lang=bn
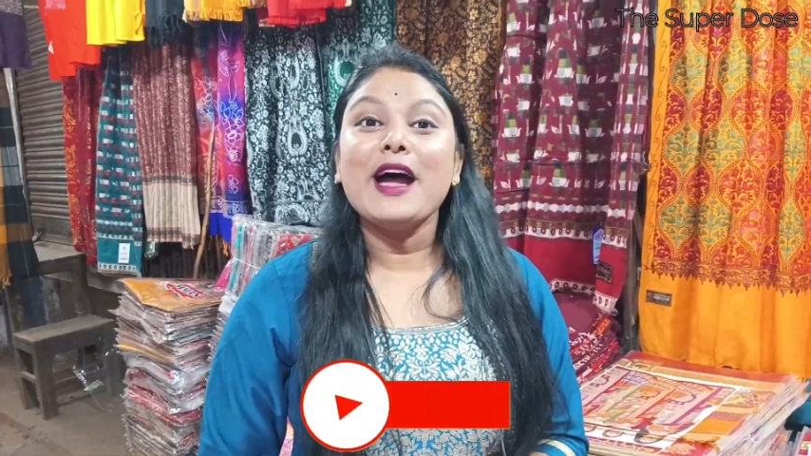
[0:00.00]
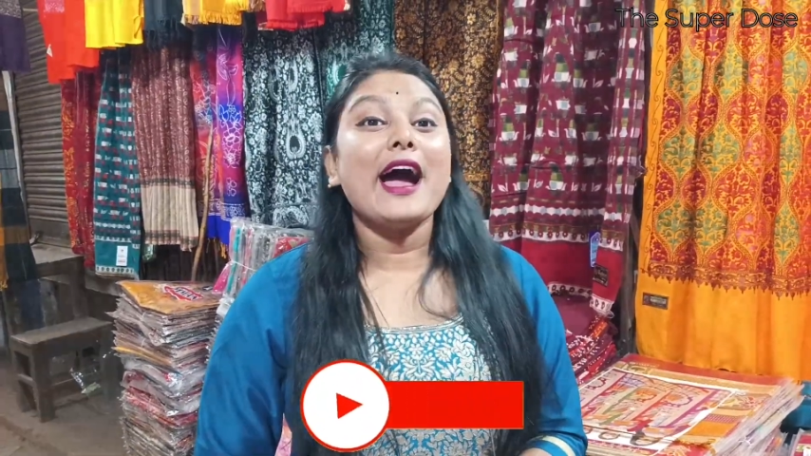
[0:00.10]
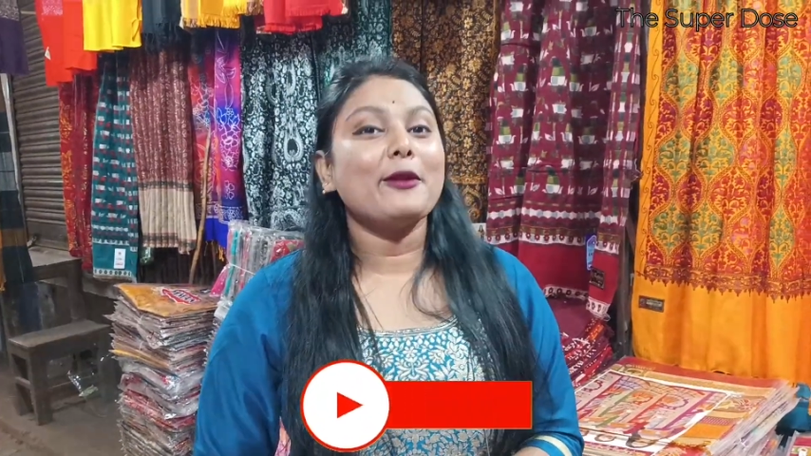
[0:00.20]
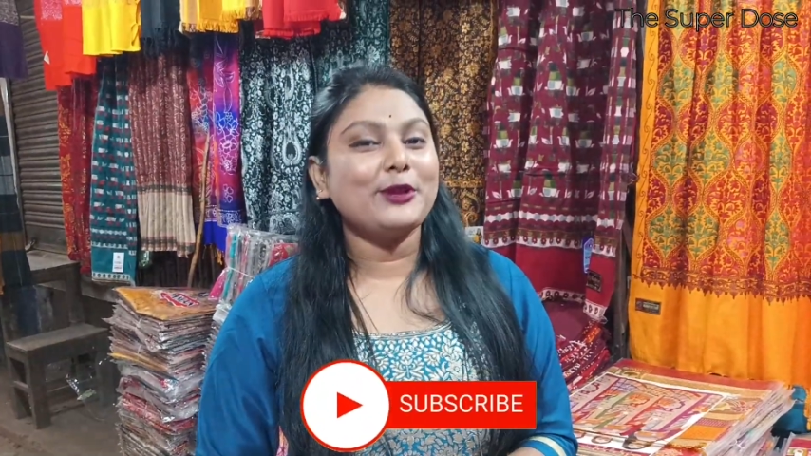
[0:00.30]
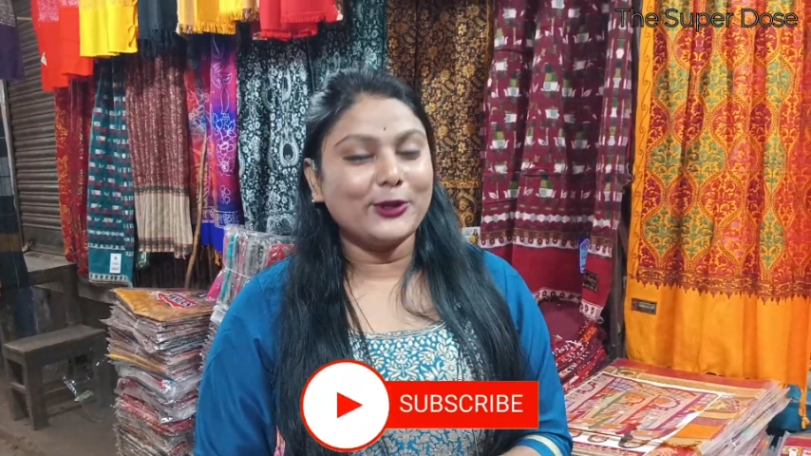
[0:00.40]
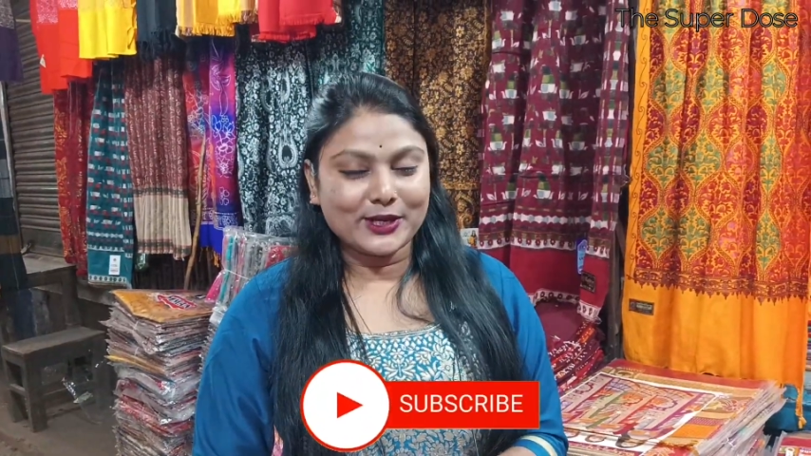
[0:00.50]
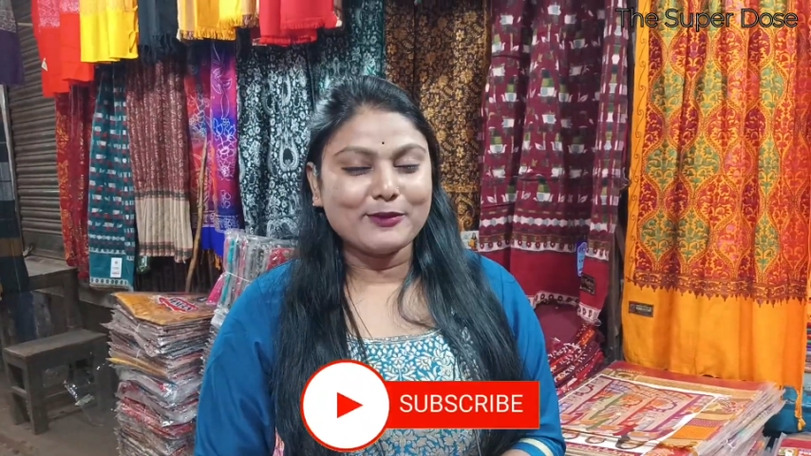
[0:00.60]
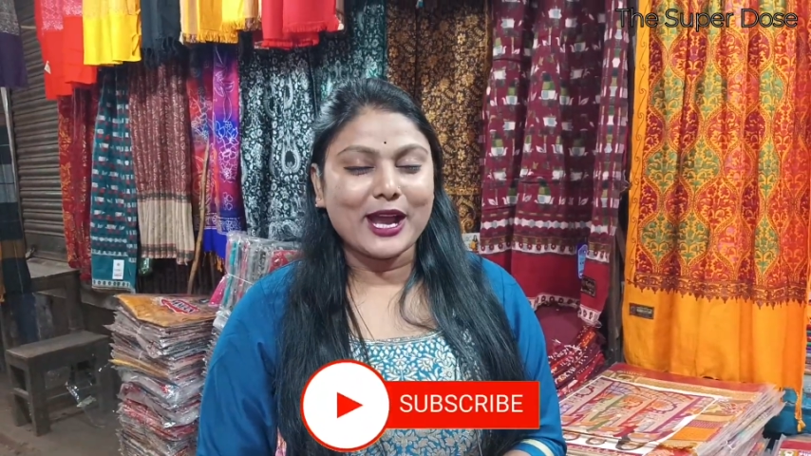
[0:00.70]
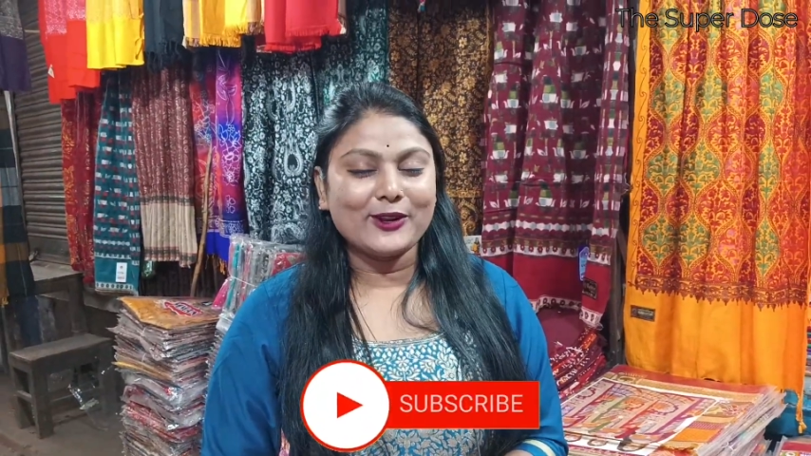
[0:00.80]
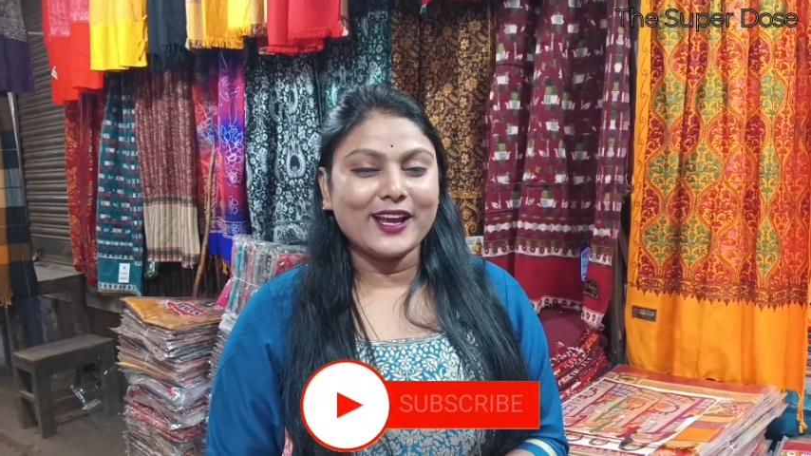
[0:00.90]
আর ভিডিওটি
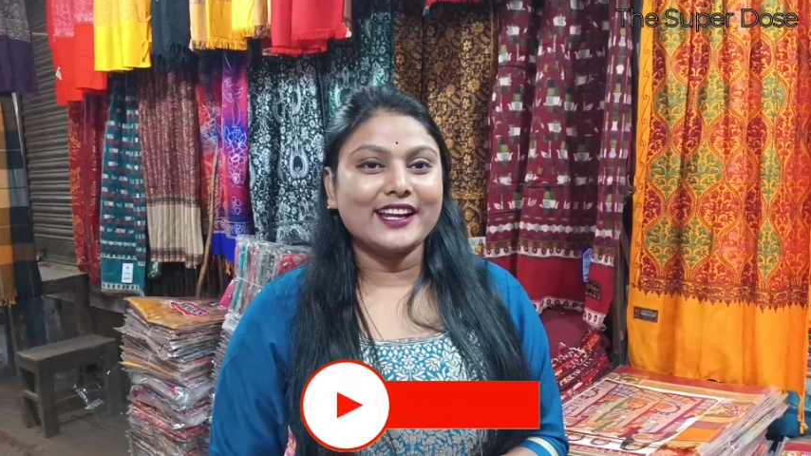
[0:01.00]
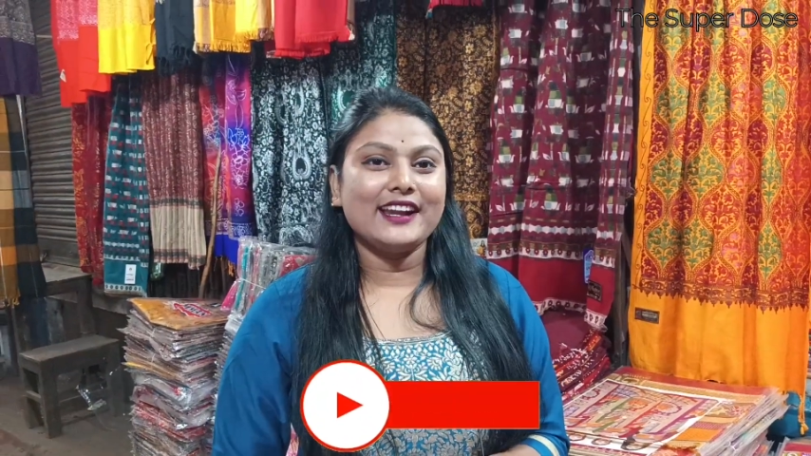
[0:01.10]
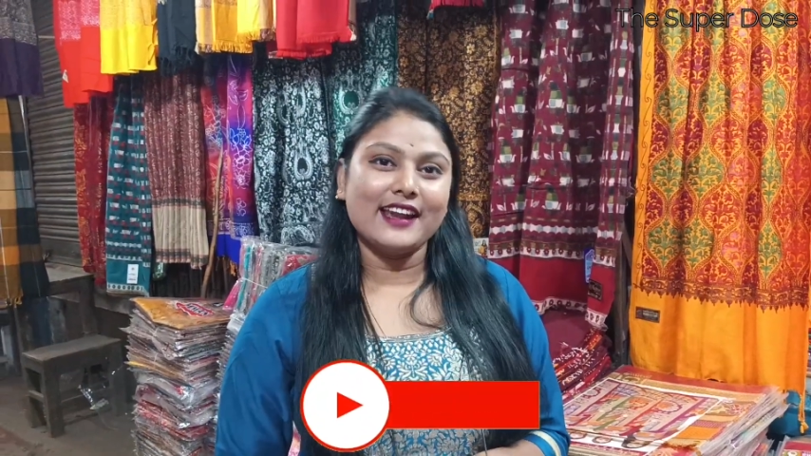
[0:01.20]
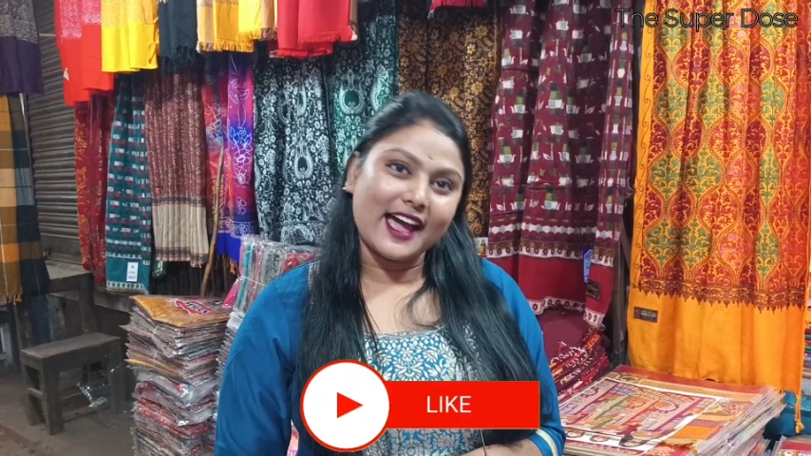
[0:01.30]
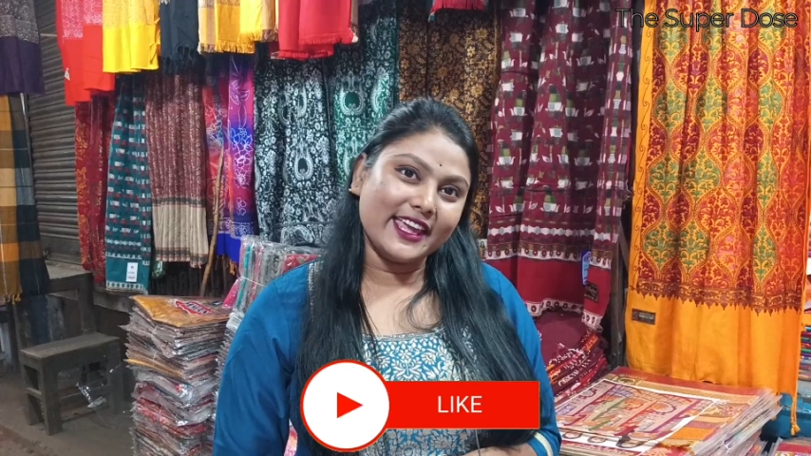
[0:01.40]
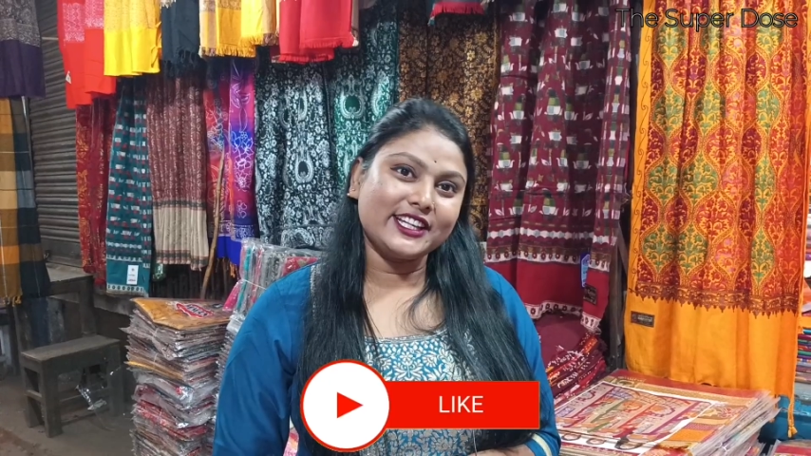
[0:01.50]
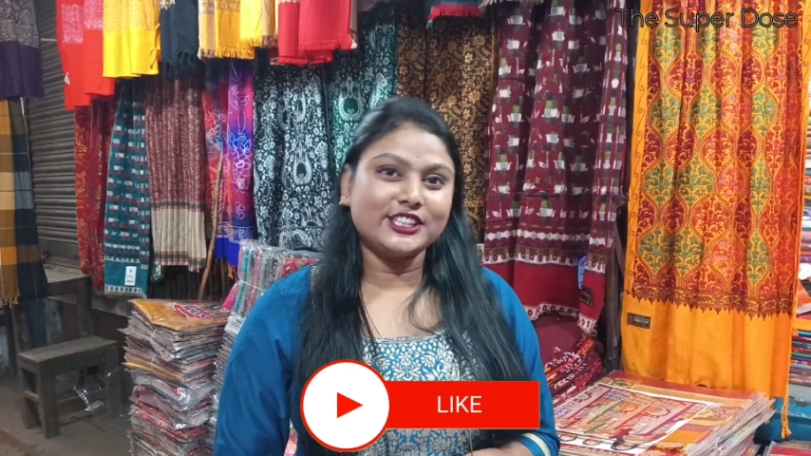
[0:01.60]
ভালো লাগলে লাইক